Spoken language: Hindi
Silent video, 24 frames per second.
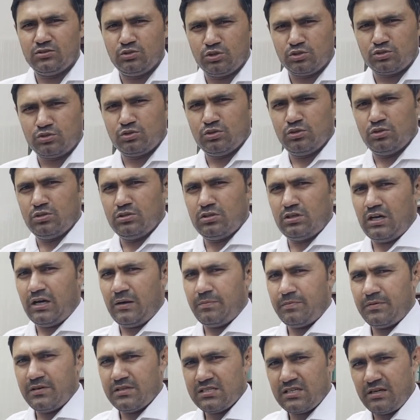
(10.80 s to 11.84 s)
दोस्तों
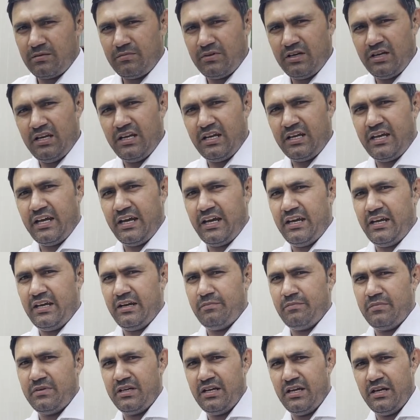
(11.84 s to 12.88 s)
आपके सामने लेके आए
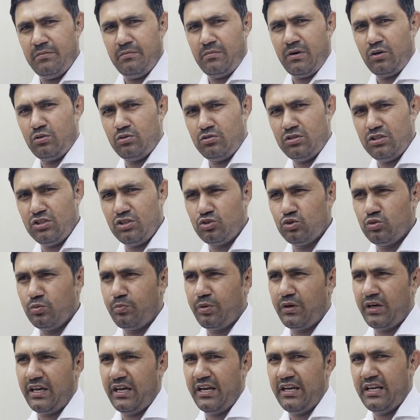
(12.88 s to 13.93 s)
हम ये मारुति की
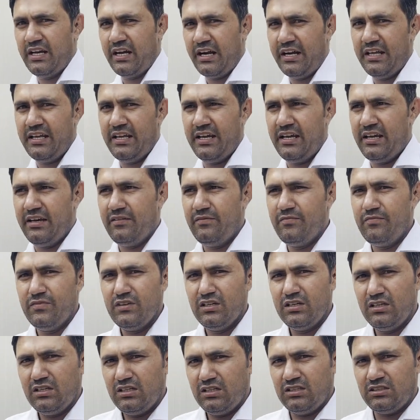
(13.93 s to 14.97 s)
सुपर कैरी गाड़ी है
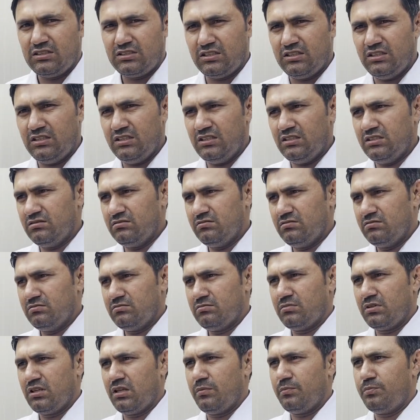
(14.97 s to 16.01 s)
इसकी
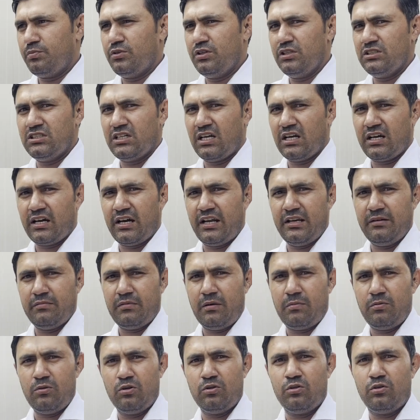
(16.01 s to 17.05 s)
मतलब पूरी जानकारी हम
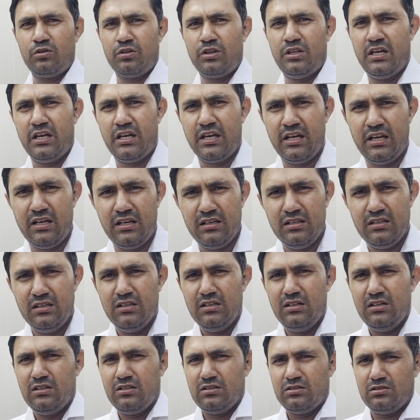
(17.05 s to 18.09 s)
आप लोगों को देंगे
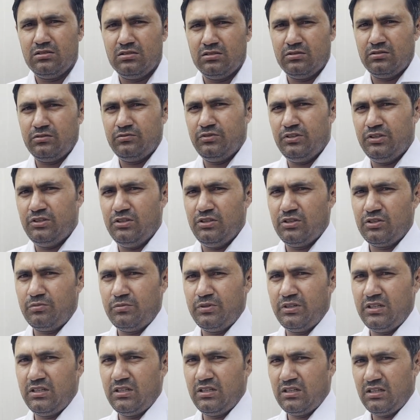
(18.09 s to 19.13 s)
तो वीडियो
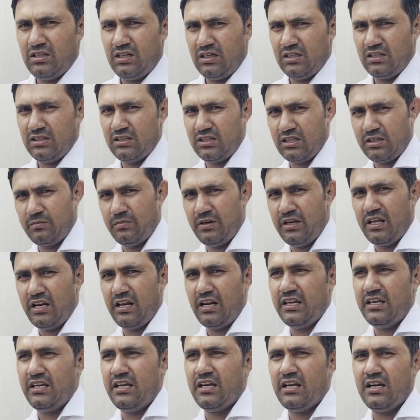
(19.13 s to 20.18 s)
में अंत तक बने
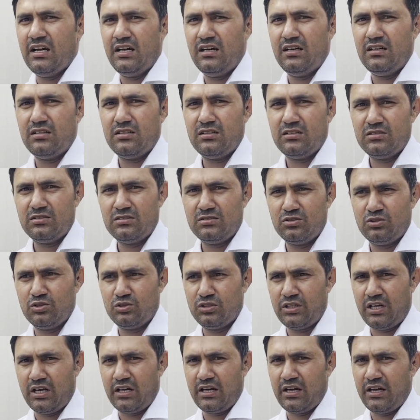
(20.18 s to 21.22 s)
रहिएगा जो
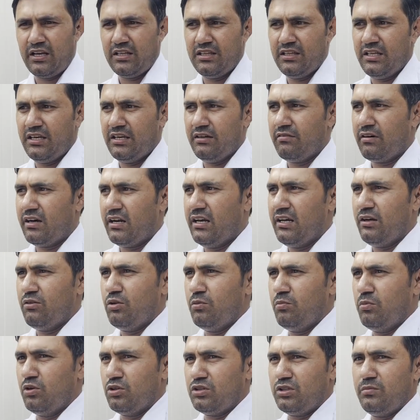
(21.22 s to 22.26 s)
जानकारी देने वाले हैं वो
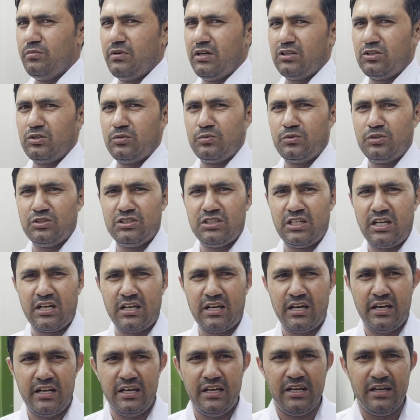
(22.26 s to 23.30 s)
बहुत ही महत्वपूर्ण
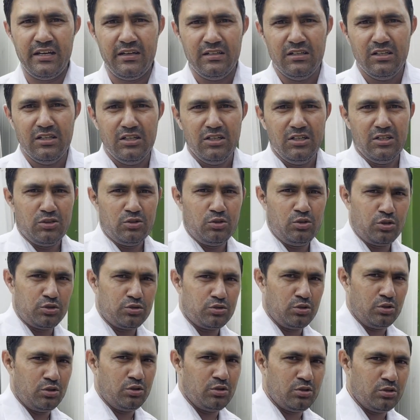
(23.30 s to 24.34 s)
जानकारी है
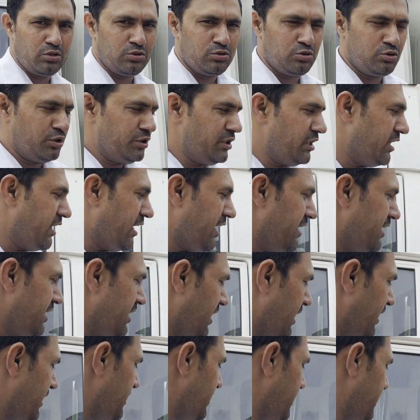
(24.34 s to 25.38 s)
दोस्तों जो ये गाड़ी
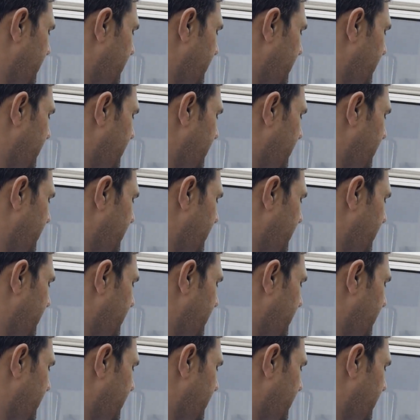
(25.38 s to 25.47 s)
आ रही